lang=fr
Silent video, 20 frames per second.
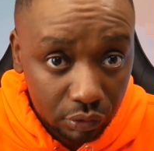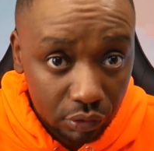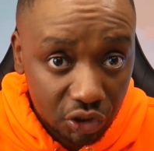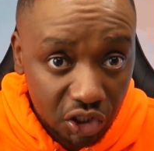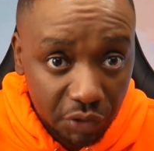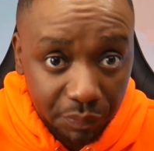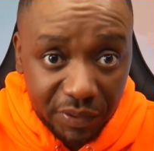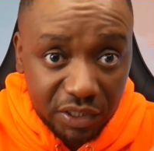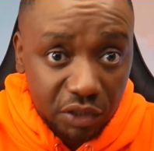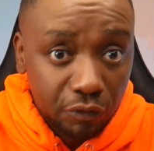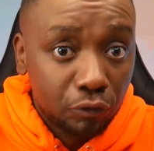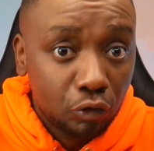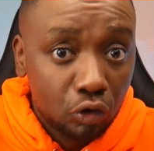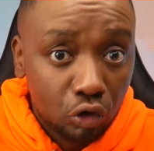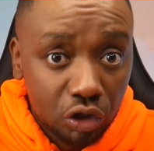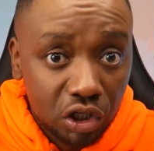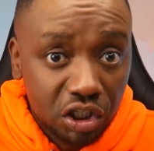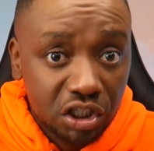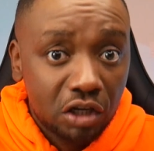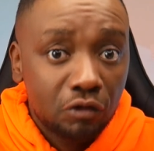Je sais pas si vous
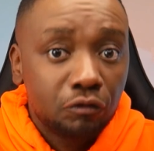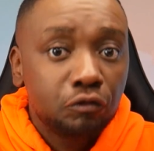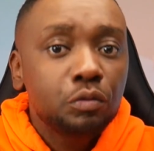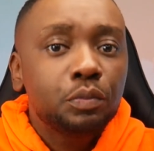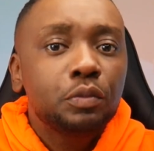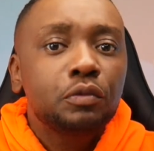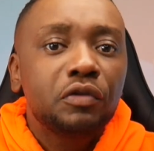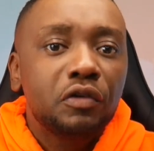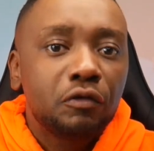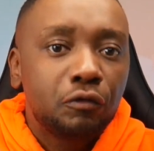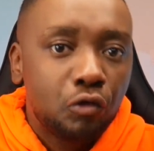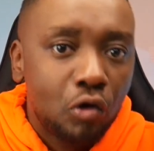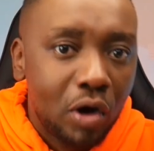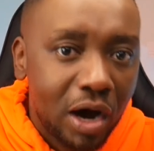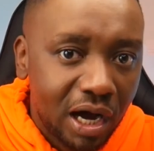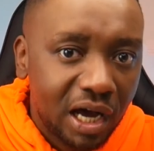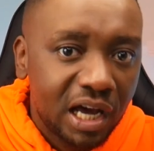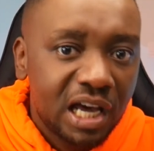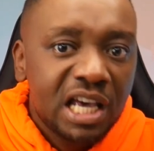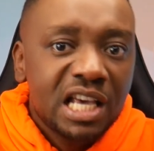connaissez. Vous pouvez
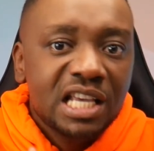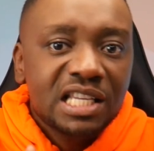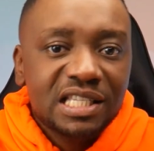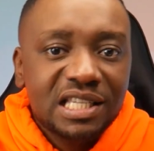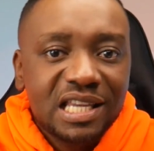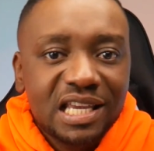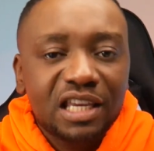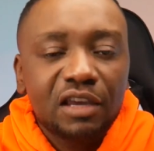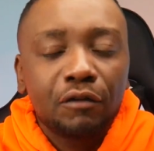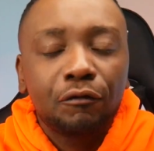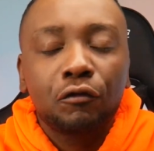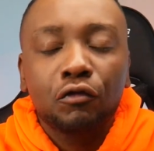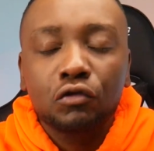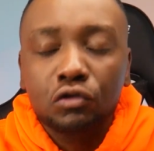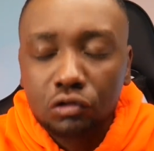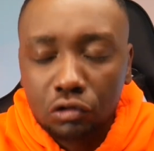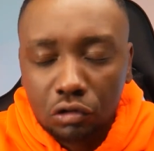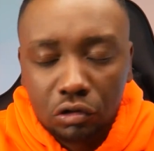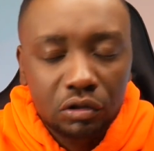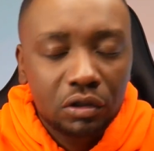voir ce qui
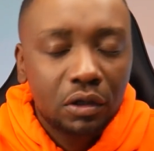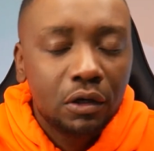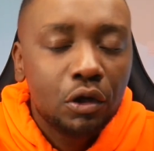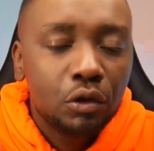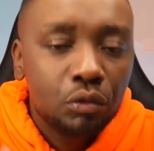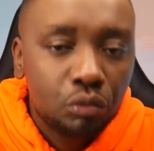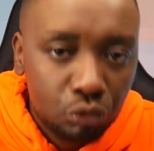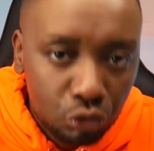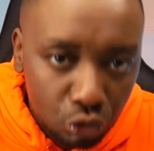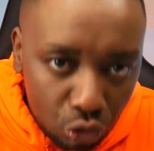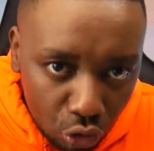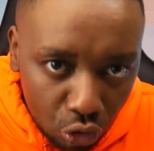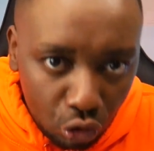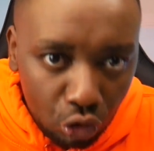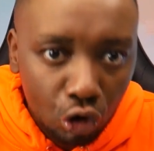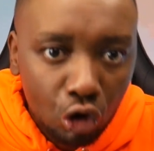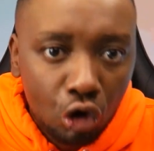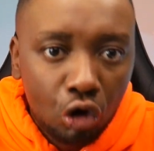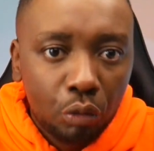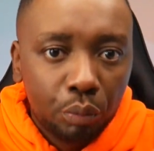fonctionne le
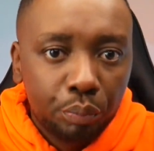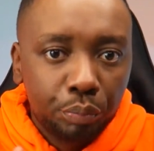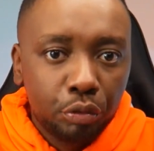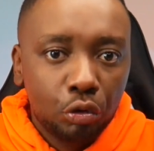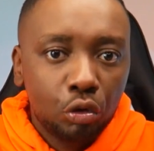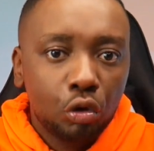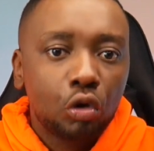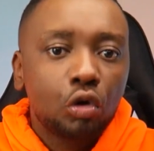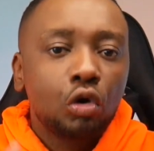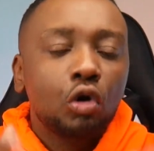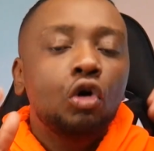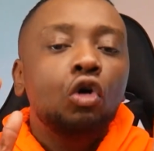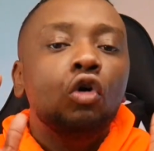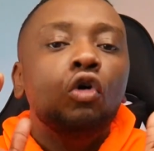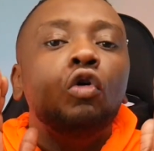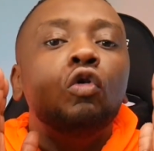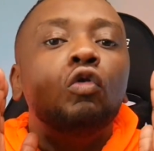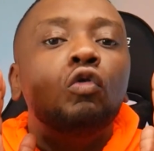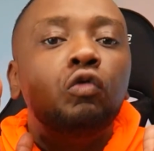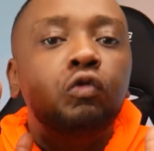mieux pour
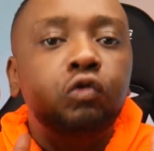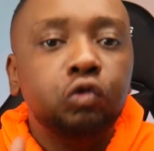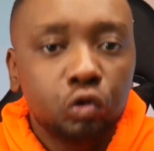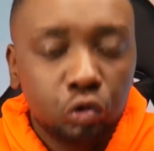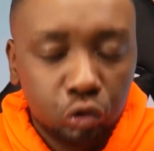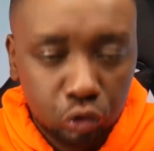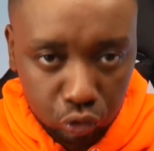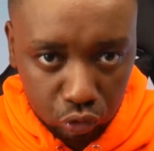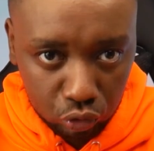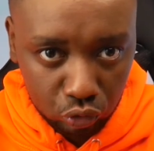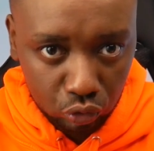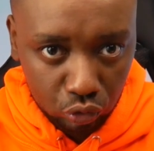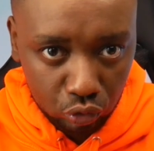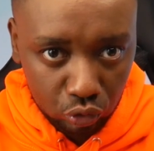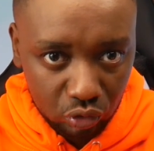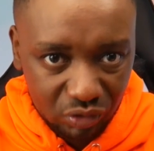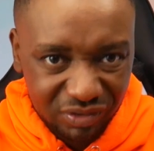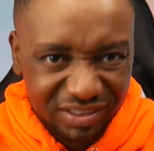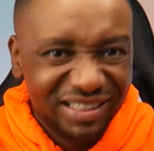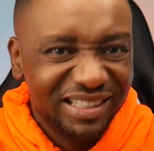vous.
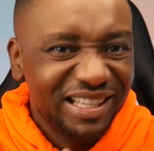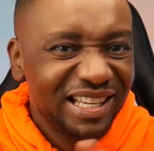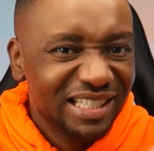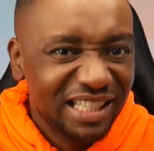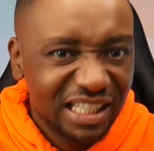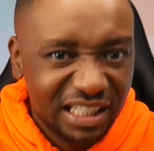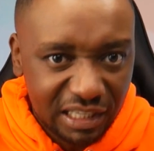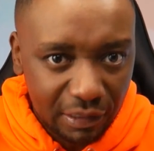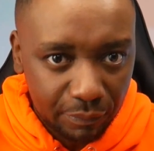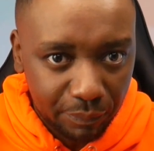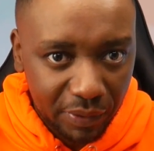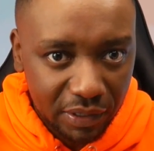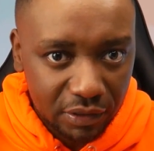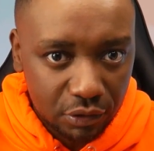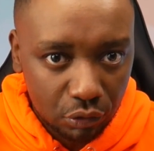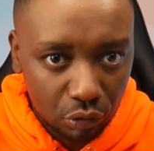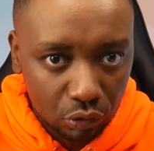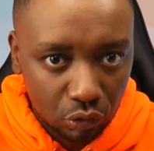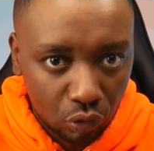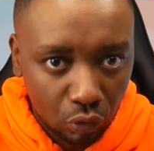N'hésitez pas
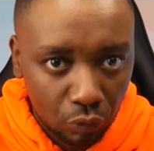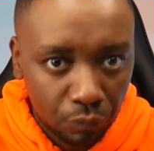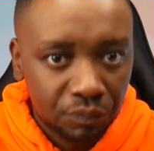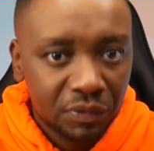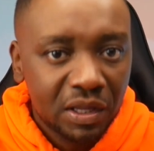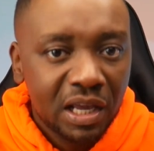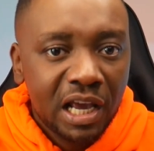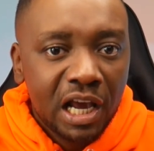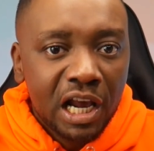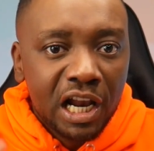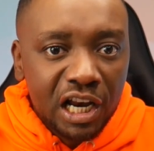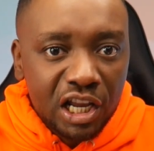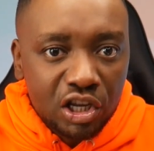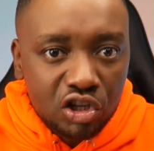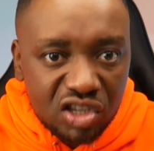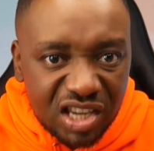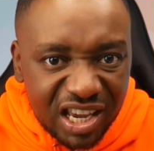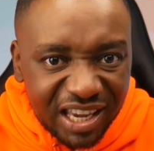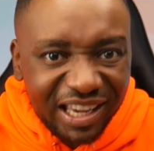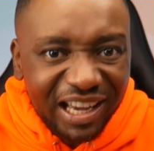surtout. Le
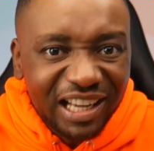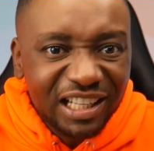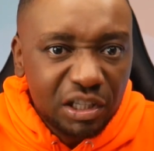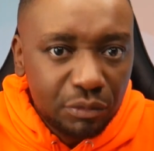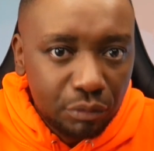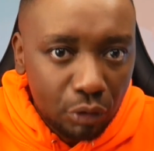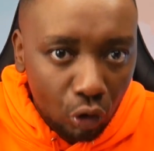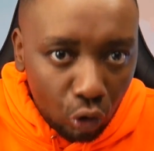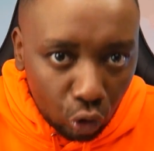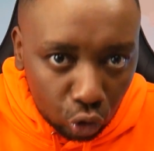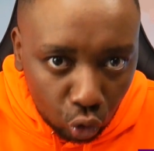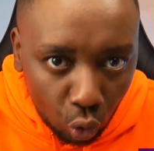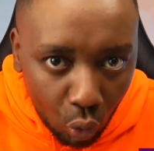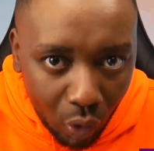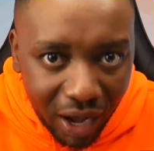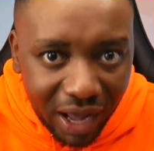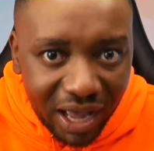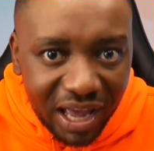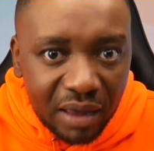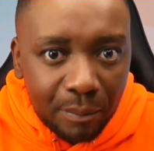secret numéro
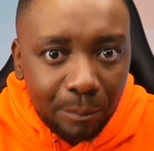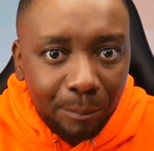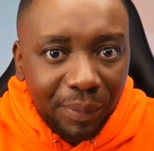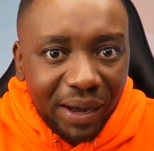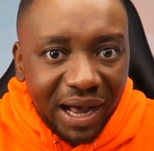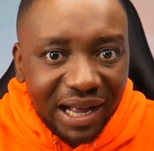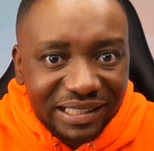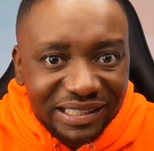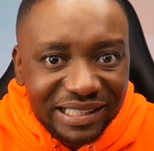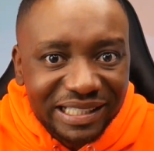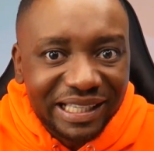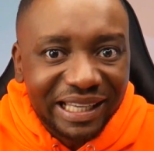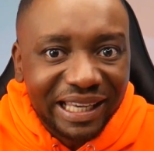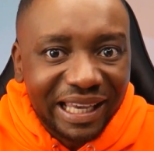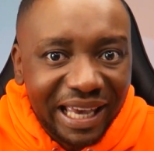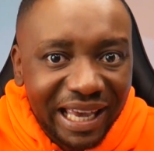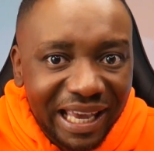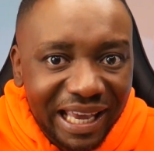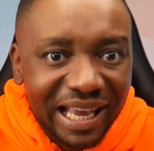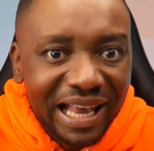3 est
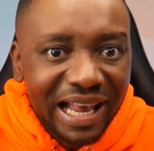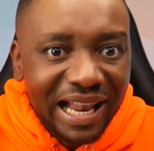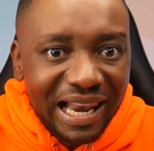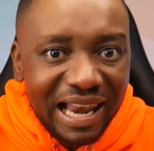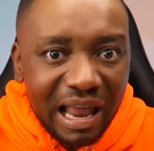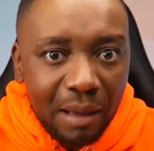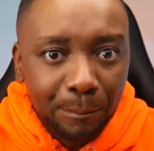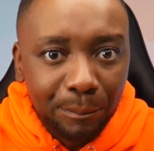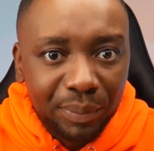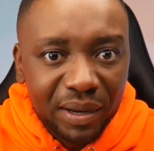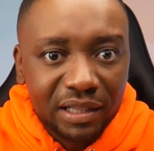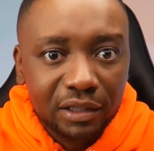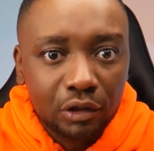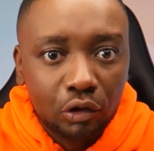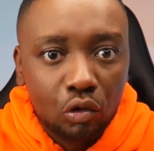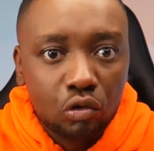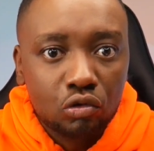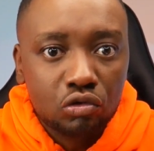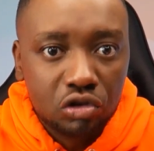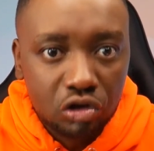pratiquer la
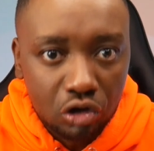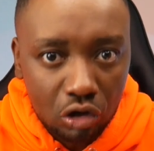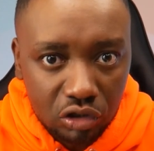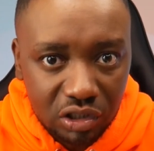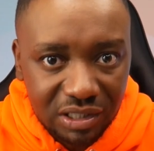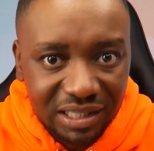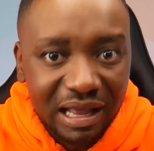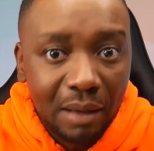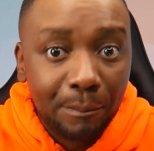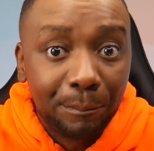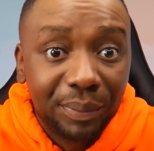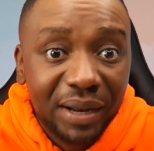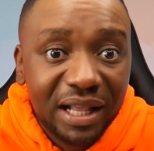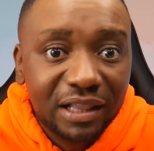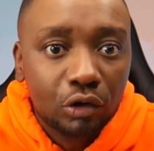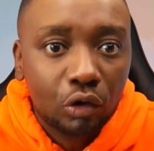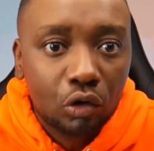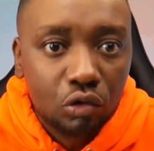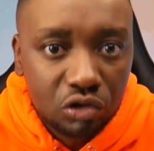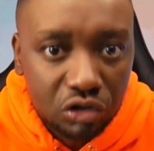pleine conscience. La
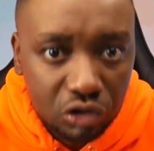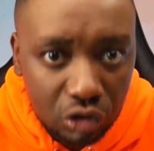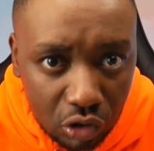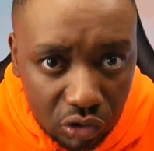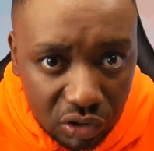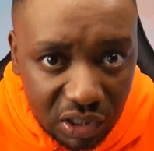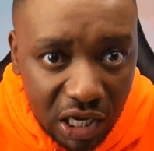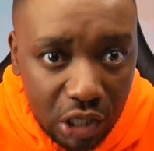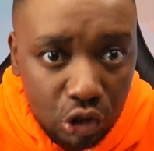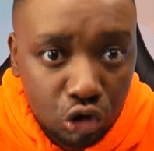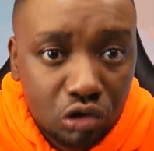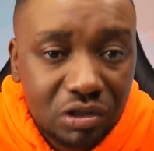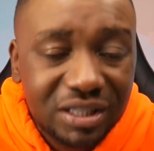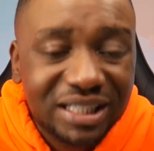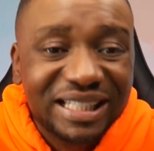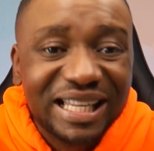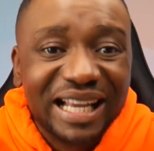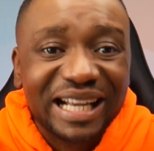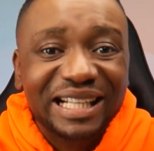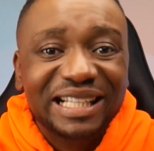pleine conscience est
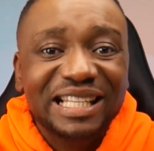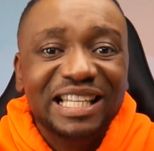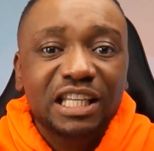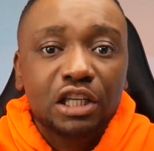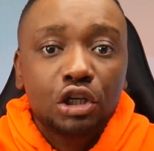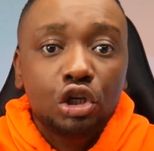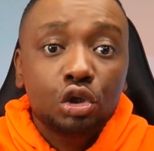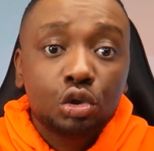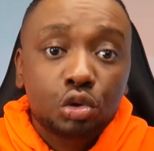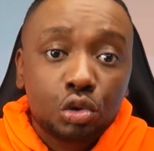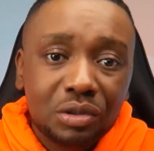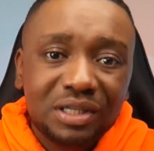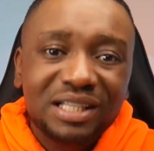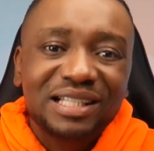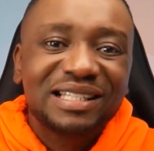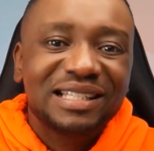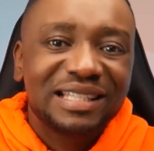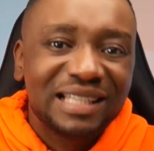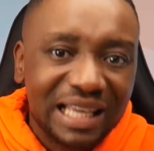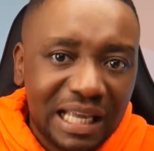une technique
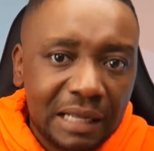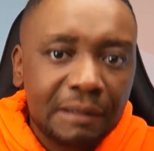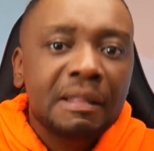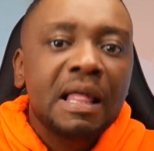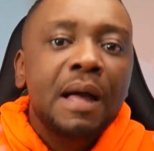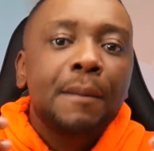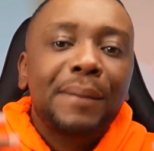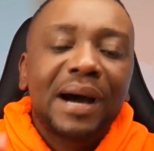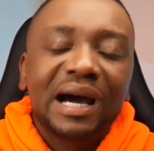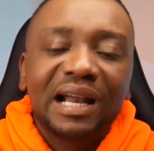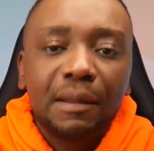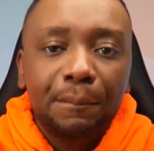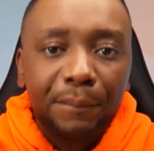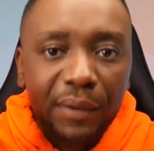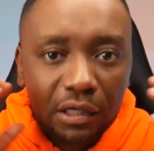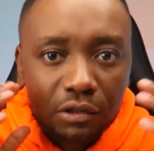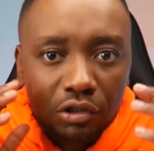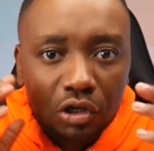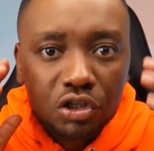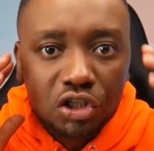utilisée par les
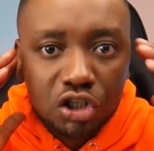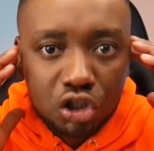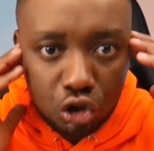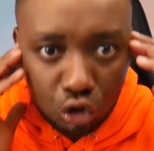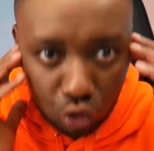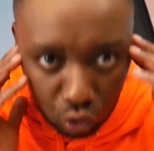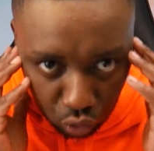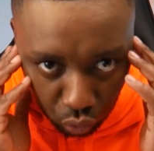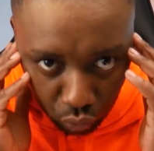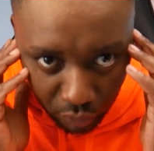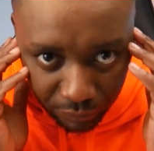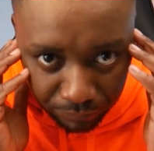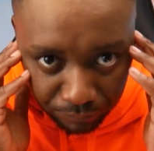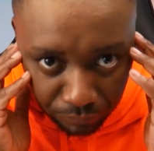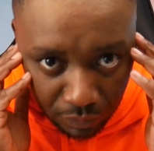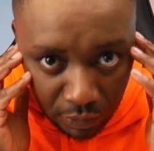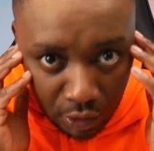personnes surdouées